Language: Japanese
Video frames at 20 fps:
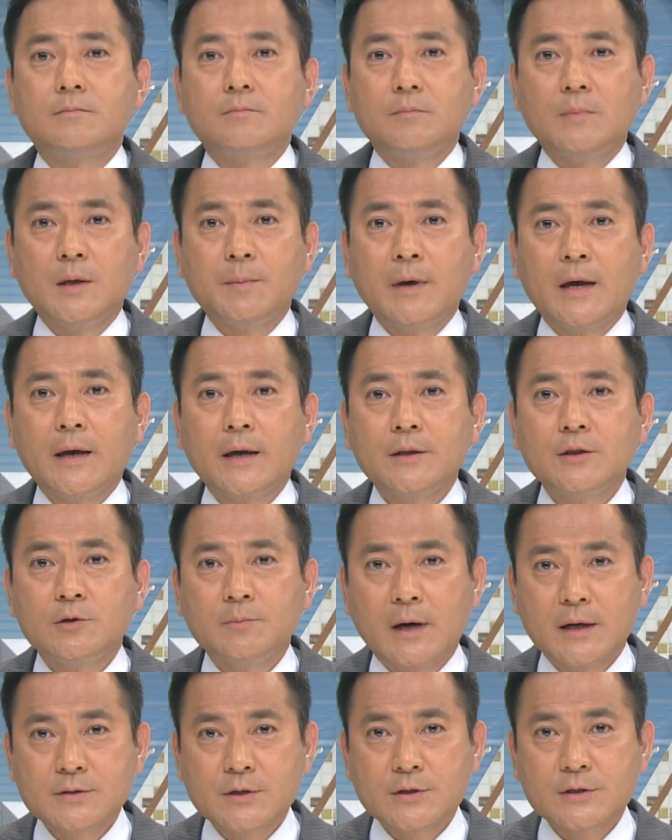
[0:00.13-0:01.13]
未明
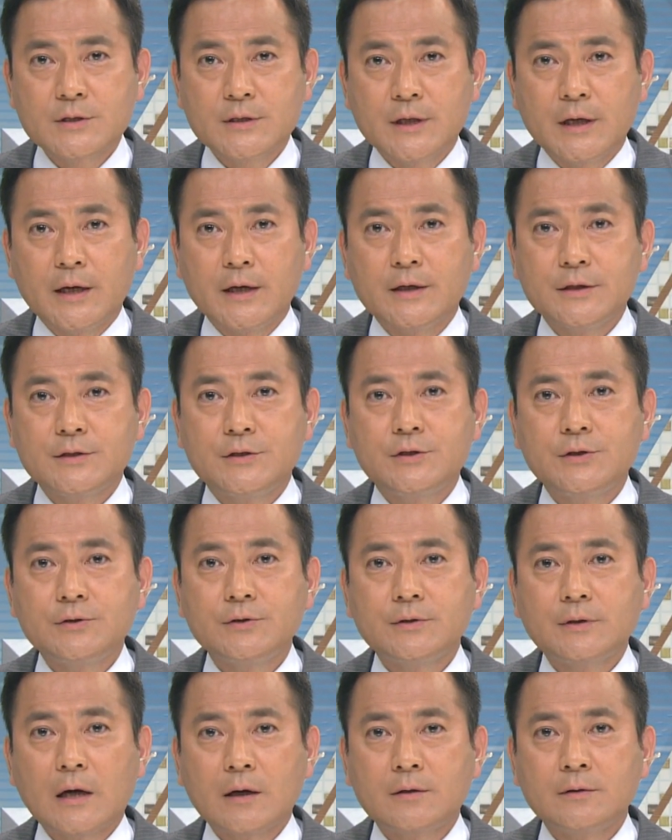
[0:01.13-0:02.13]
沼津市で
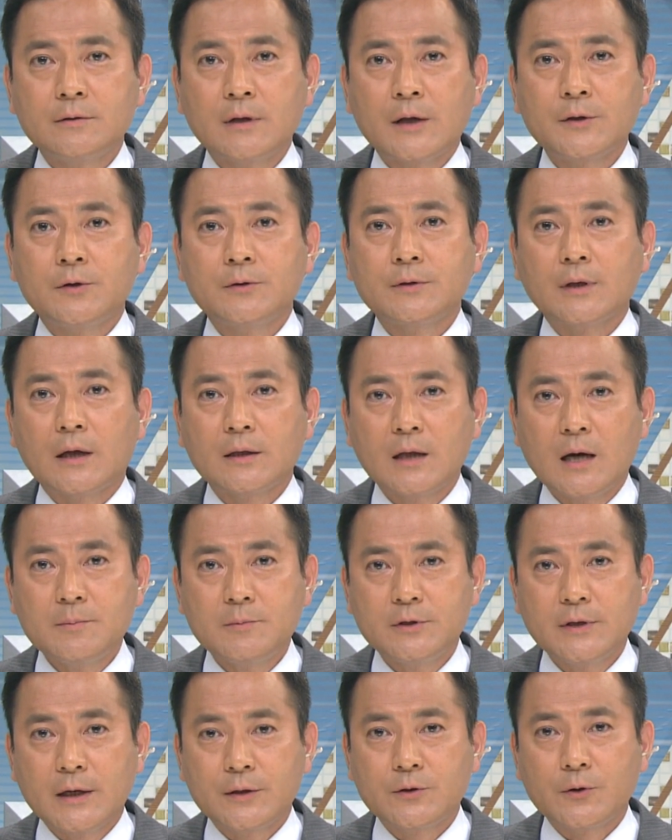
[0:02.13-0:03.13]
住宅など
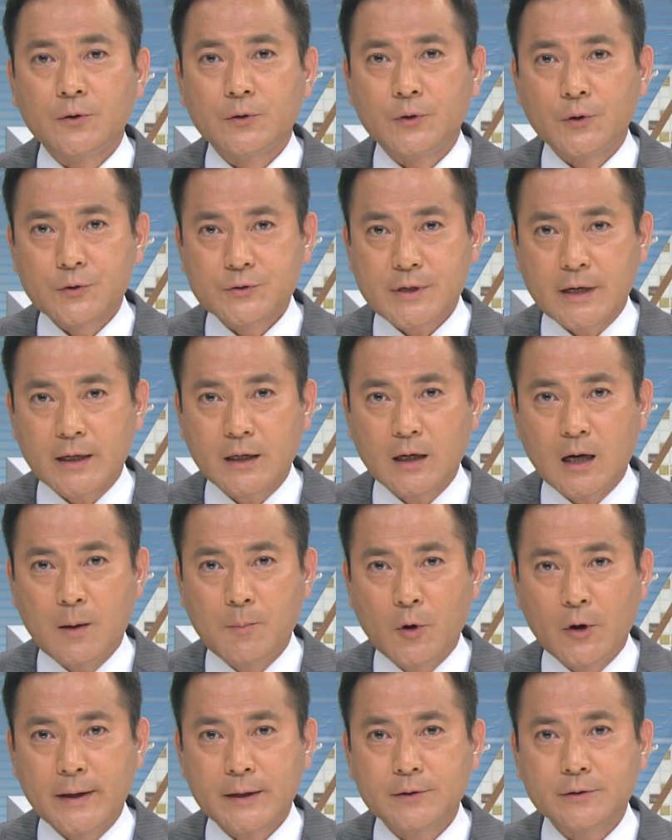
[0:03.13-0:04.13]
7棟と漁船が
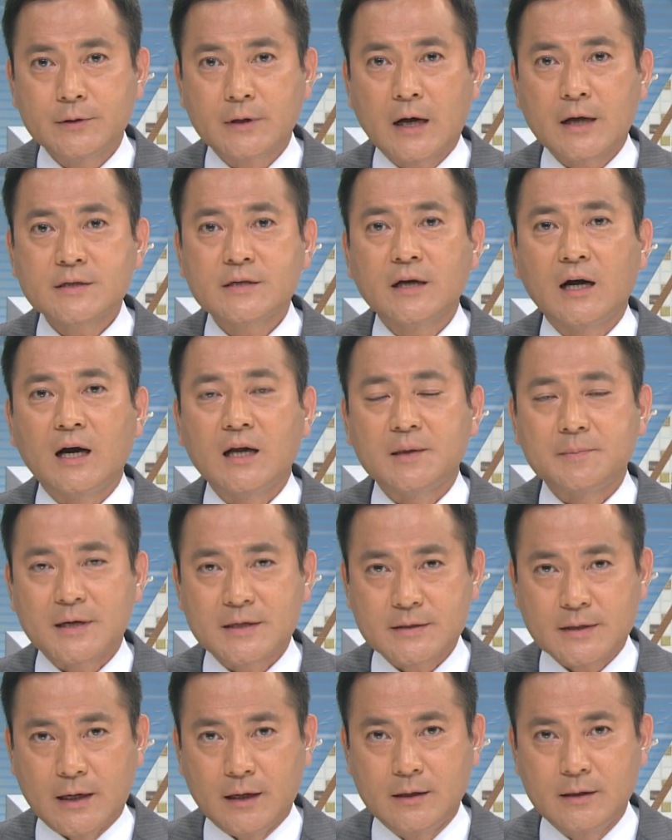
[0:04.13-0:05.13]
燃える火事があり
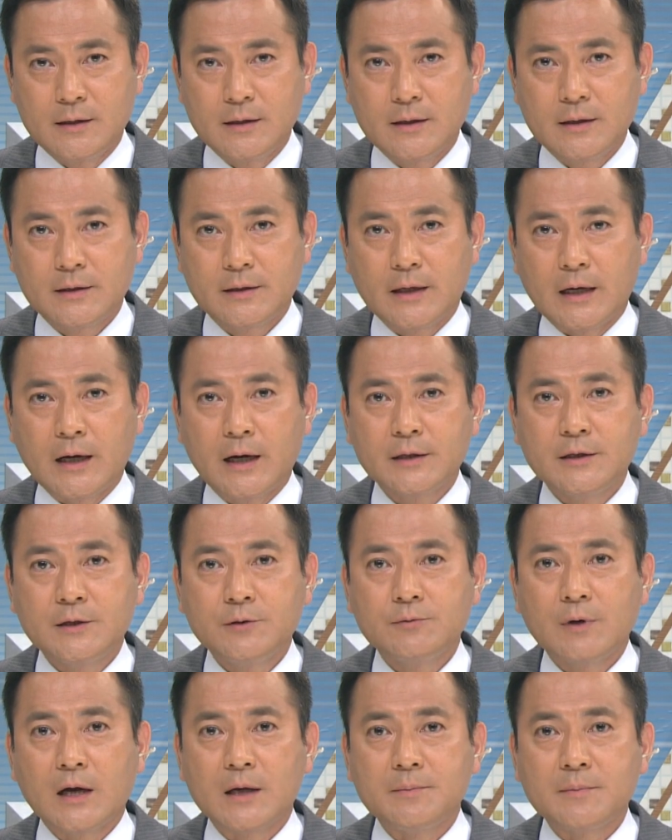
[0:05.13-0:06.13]
ましたけが
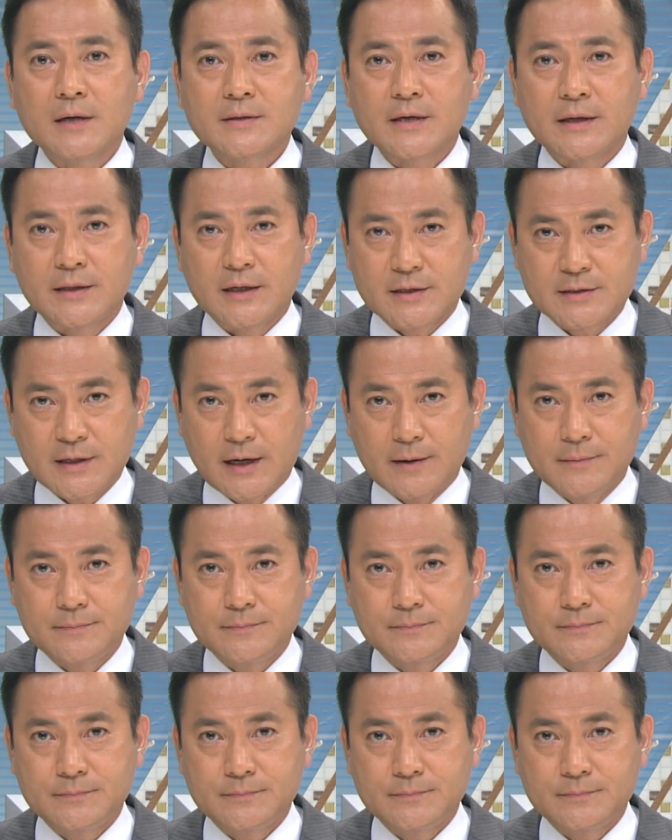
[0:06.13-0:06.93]
人はいませんでした